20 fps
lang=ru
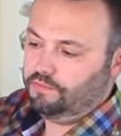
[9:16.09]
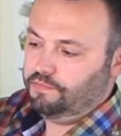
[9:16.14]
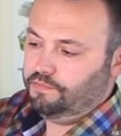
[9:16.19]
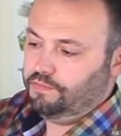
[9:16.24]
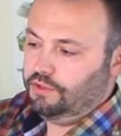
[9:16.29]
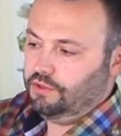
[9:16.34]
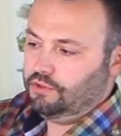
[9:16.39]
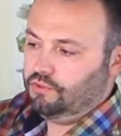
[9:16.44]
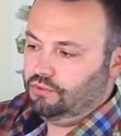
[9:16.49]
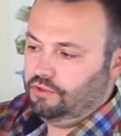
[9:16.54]

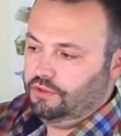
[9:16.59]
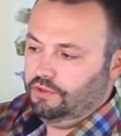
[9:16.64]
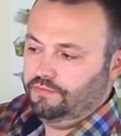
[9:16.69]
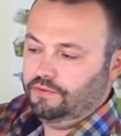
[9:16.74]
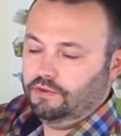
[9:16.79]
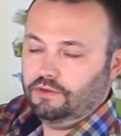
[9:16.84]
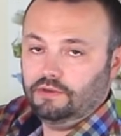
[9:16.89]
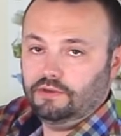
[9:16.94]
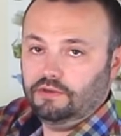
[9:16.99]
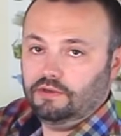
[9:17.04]
прикрутив
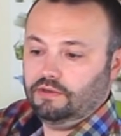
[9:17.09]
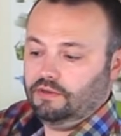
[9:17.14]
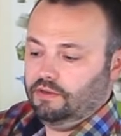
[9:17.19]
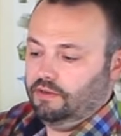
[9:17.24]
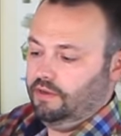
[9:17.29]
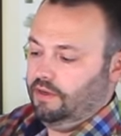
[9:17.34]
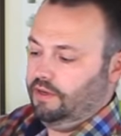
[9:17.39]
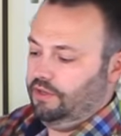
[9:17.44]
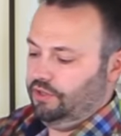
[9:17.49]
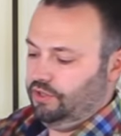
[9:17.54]
их
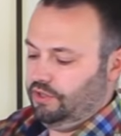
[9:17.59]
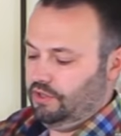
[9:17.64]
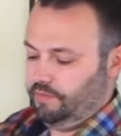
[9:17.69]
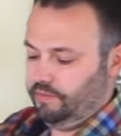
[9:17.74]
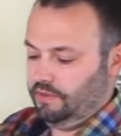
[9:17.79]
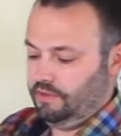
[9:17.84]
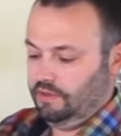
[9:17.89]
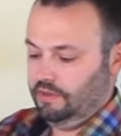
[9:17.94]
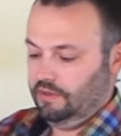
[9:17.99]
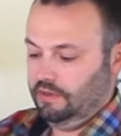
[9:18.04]
гаечками.